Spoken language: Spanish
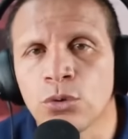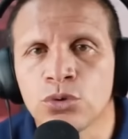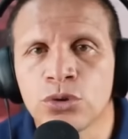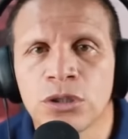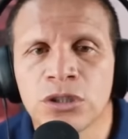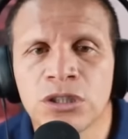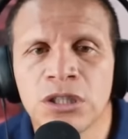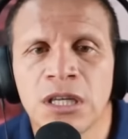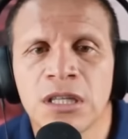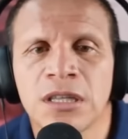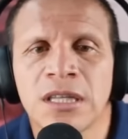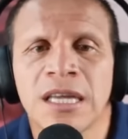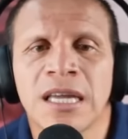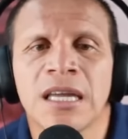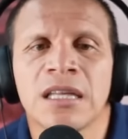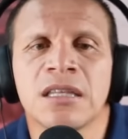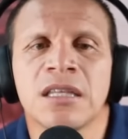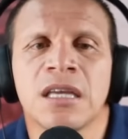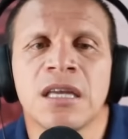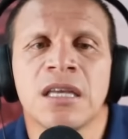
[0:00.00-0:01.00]
usted siente
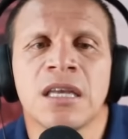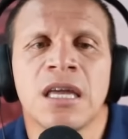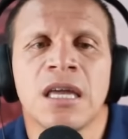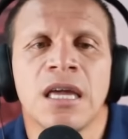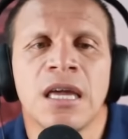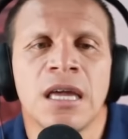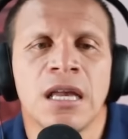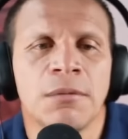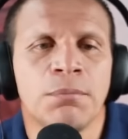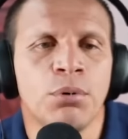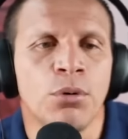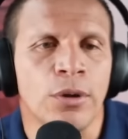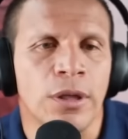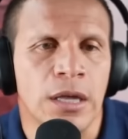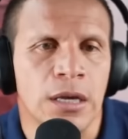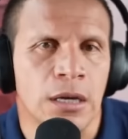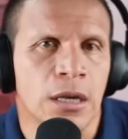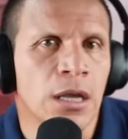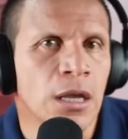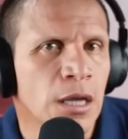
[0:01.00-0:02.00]
que tiene el
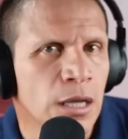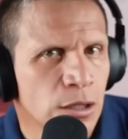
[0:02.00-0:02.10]
poder.